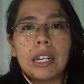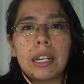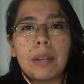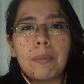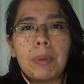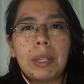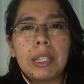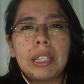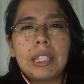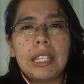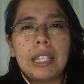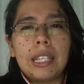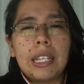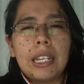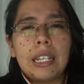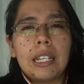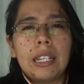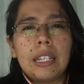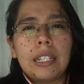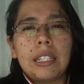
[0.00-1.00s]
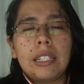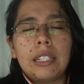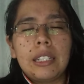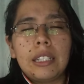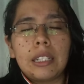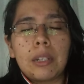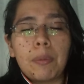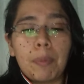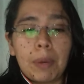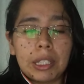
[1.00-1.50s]
repetida,
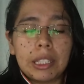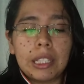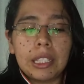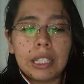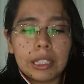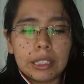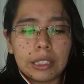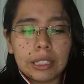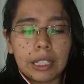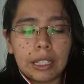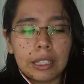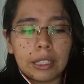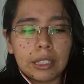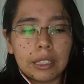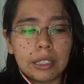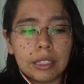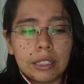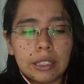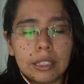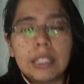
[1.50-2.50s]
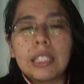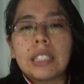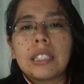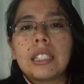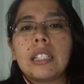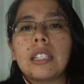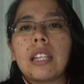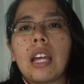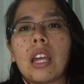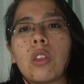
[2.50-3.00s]
eh, repartidas en
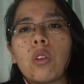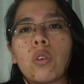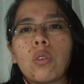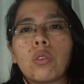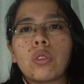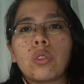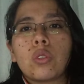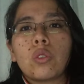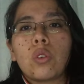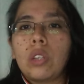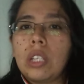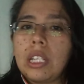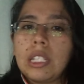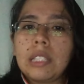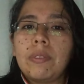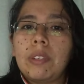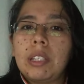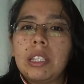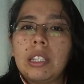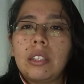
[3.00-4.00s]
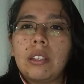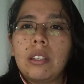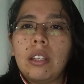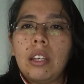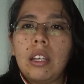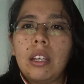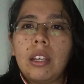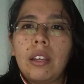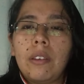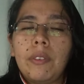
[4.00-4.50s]
62 zonas
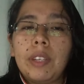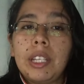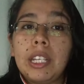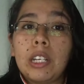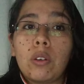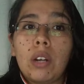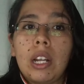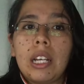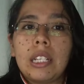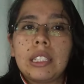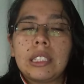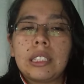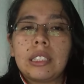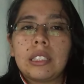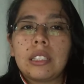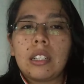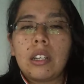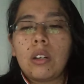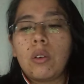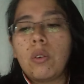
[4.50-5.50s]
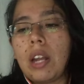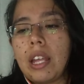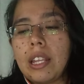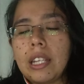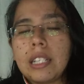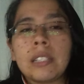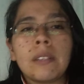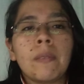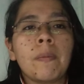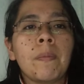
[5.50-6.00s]
eh, vinícolas
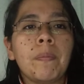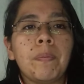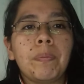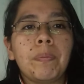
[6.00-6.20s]
reguladas.